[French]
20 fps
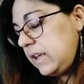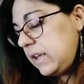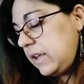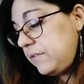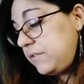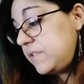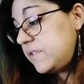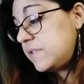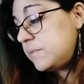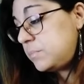
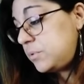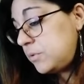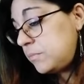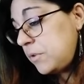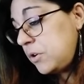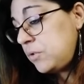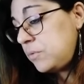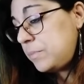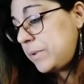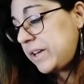Et
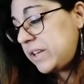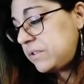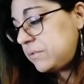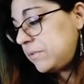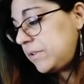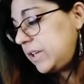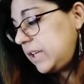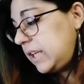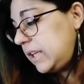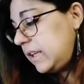visiblement, le
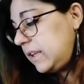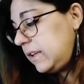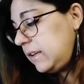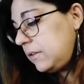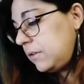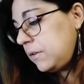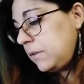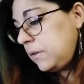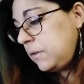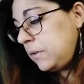prénom
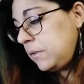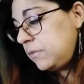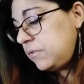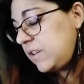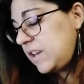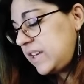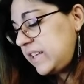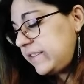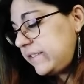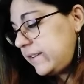est euh,
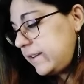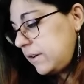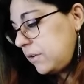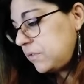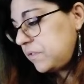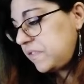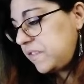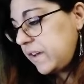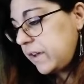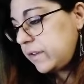validé
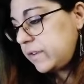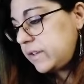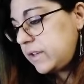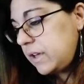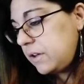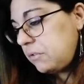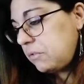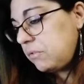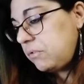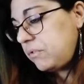en
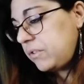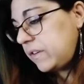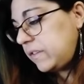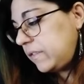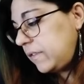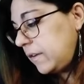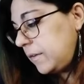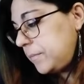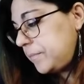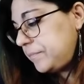dernier, en
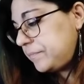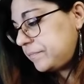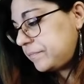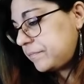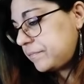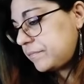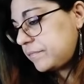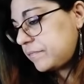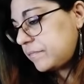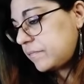fait. Hein.
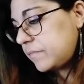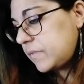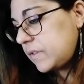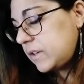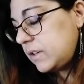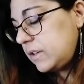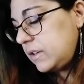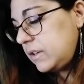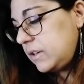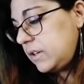
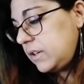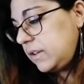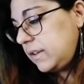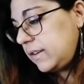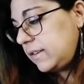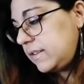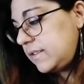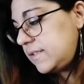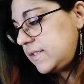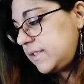
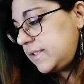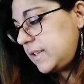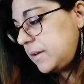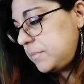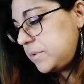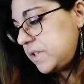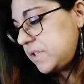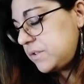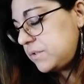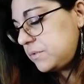Il y a des
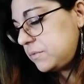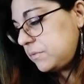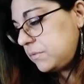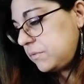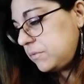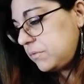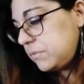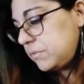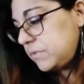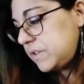étapes qui
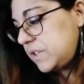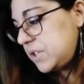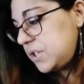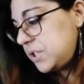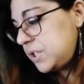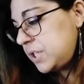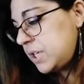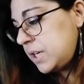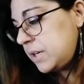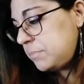sont
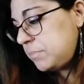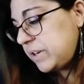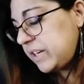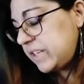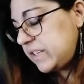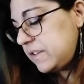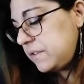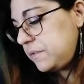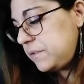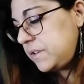déjà
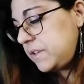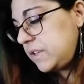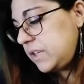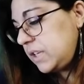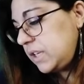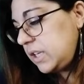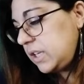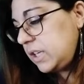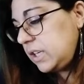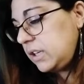
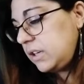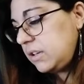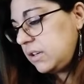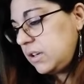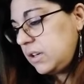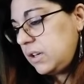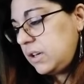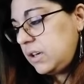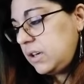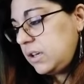prédéfinies.
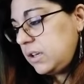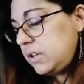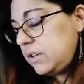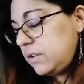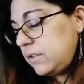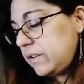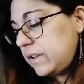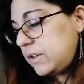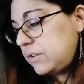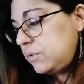
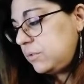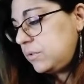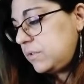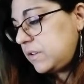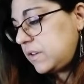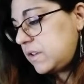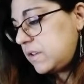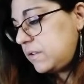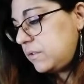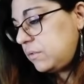Il y en a
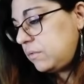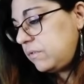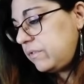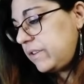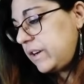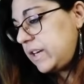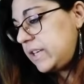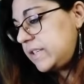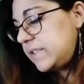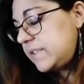d'autres qui sont
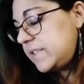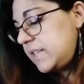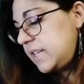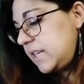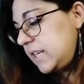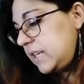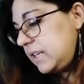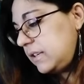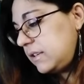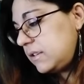
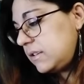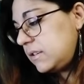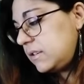validées